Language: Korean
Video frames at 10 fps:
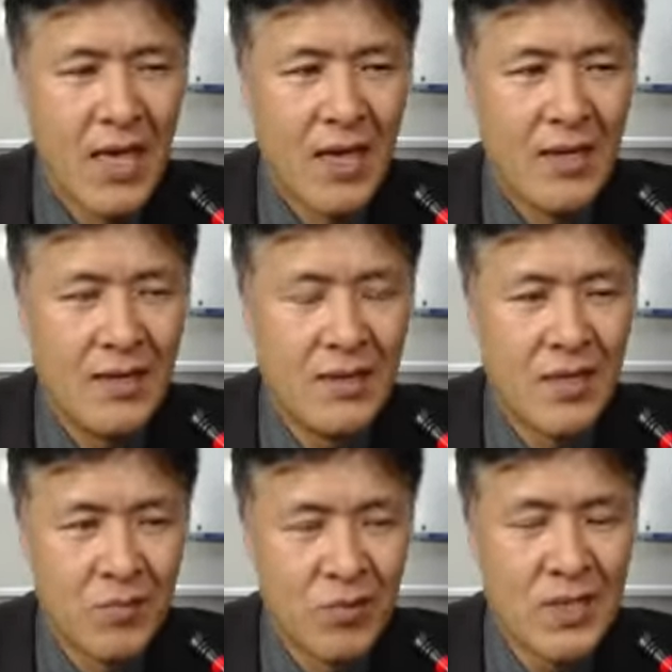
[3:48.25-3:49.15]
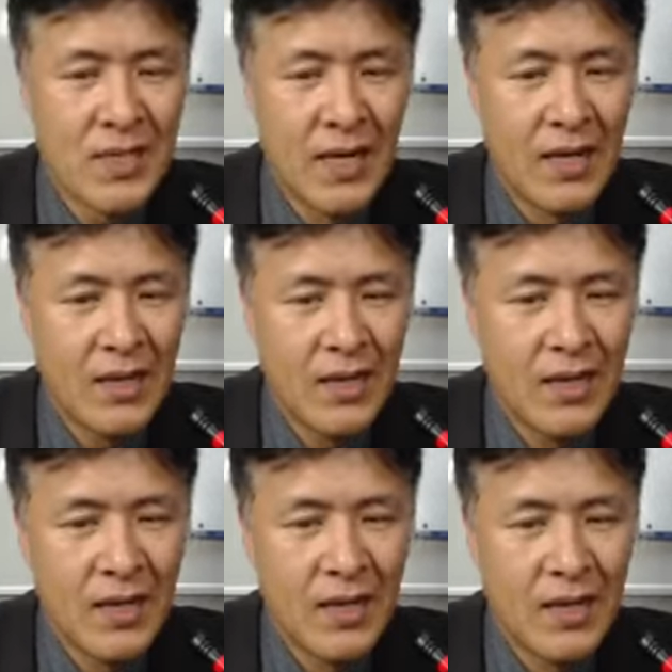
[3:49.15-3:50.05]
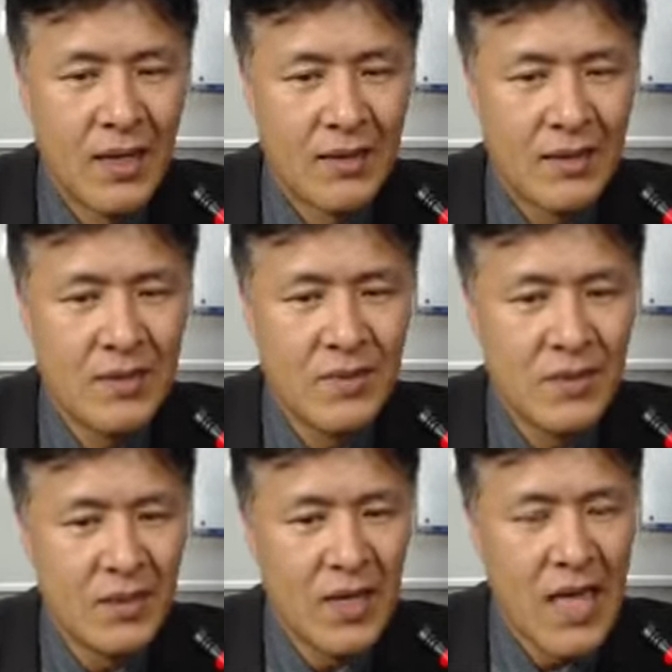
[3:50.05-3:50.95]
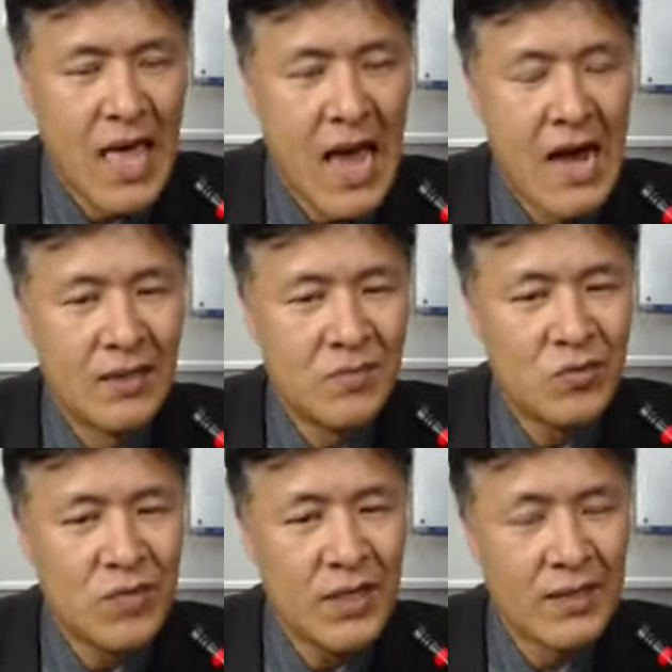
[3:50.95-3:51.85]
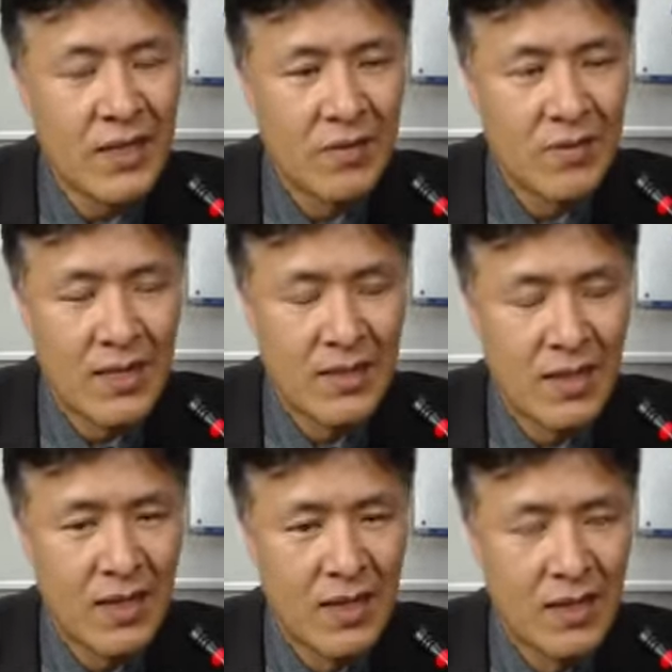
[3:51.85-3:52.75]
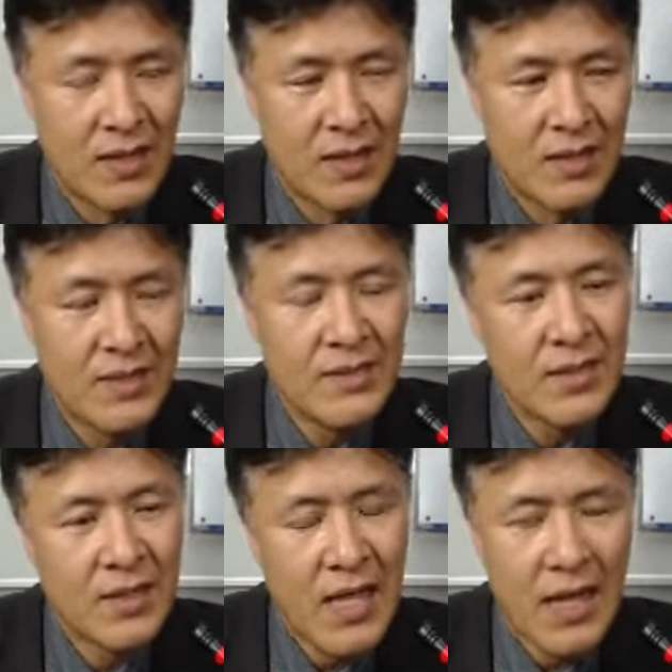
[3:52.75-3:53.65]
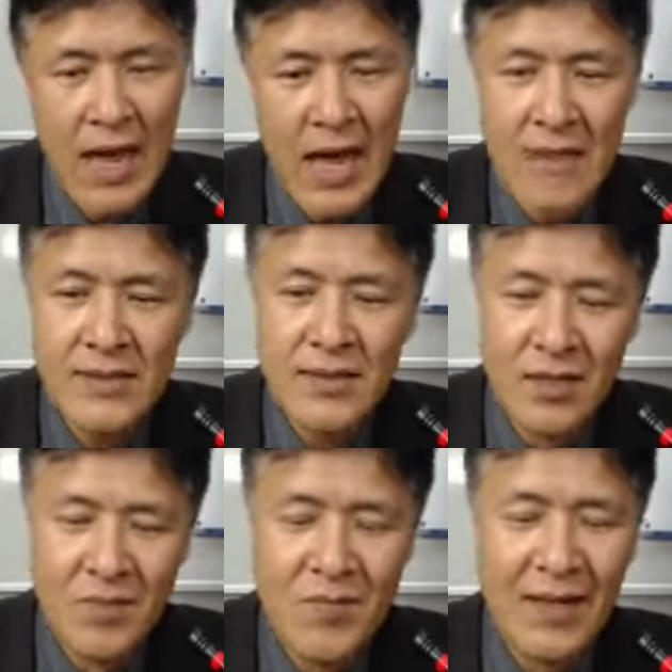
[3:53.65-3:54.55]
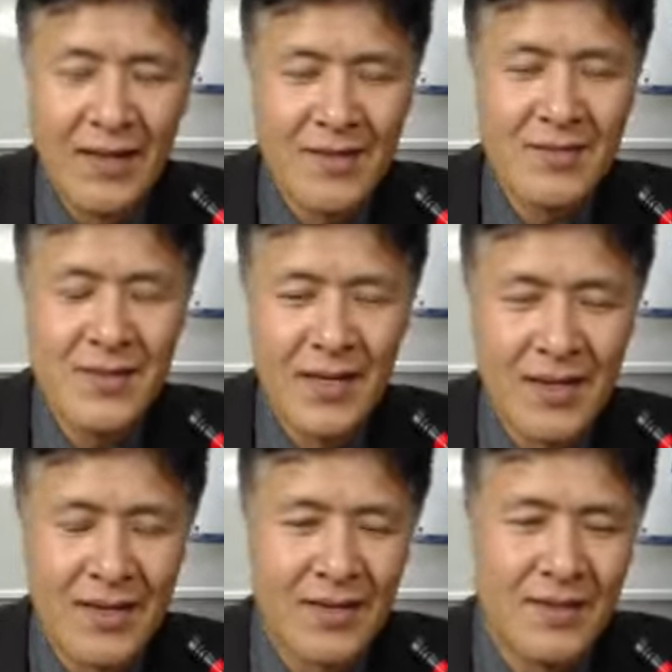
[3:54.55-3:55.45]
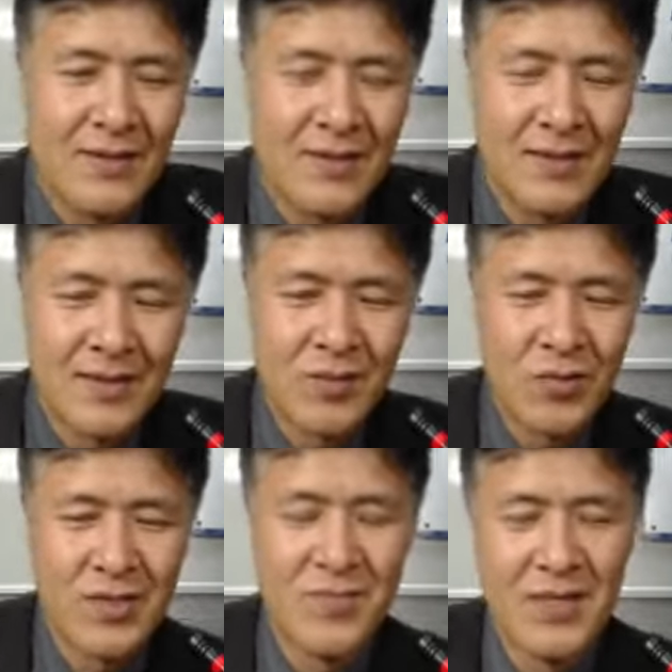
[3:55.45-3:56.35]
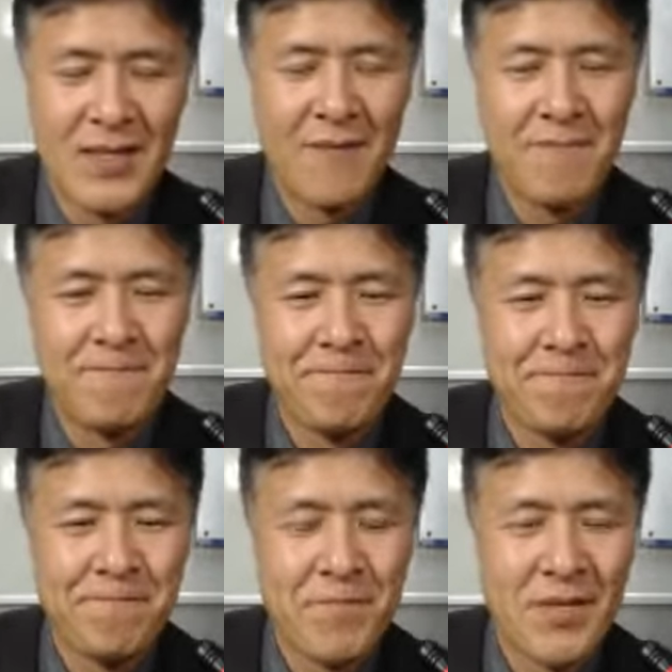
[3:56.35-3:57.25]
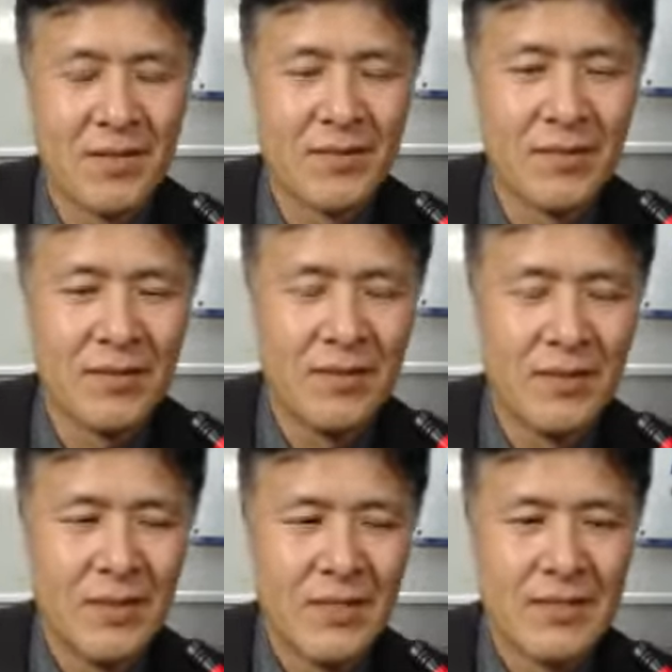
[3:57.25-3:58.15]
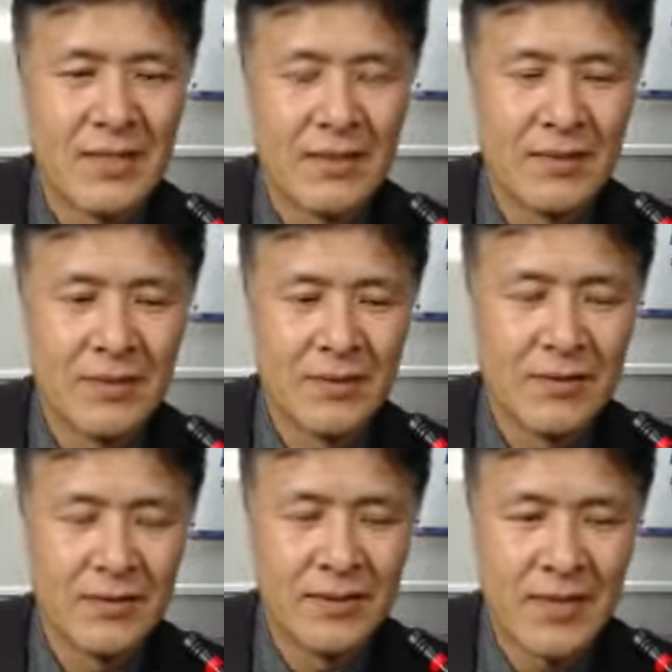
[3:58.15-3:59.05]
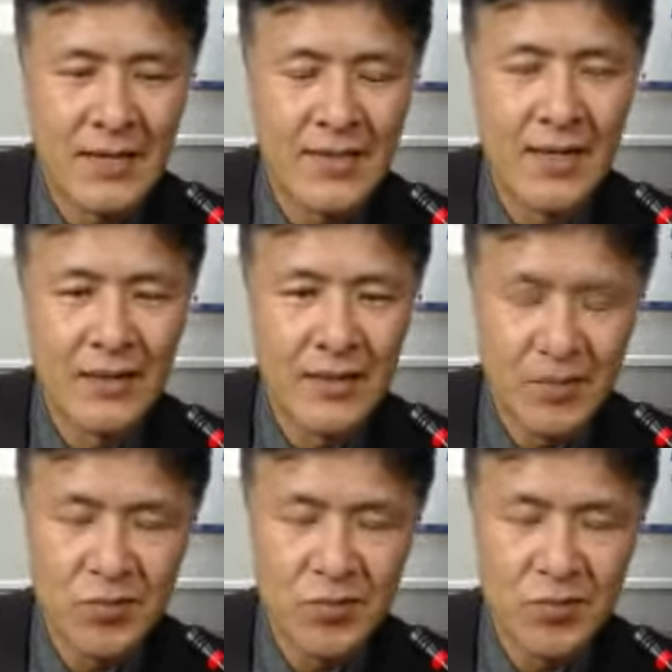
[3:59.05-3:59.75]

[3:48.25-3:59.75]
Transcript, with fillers: 이 대표자나 팀이 아는 분야의 사업을 하는가 이제 한 지 얼마 안 됐느냐 이걸 갖다 보게 됩니다. 그래서 가장 기술